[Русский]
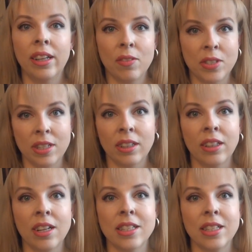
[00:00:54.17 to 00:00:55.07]
для всех
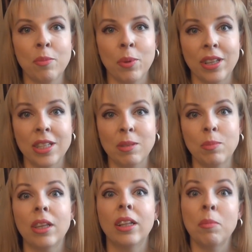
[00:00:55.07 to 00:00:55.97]
нас, для моей
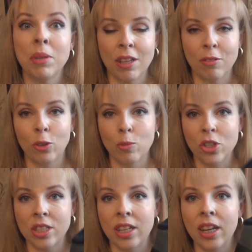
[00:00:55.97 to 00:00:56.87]
семьи, для меня в том
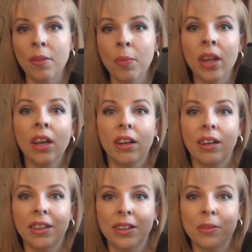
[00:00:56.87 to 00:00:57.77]
числе,
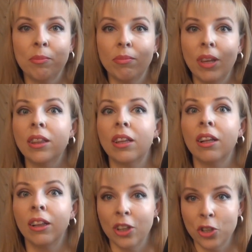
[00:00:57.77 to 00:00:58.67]
э, это
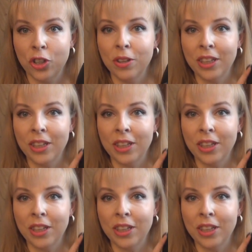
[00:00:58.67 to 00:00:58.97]
лыжи.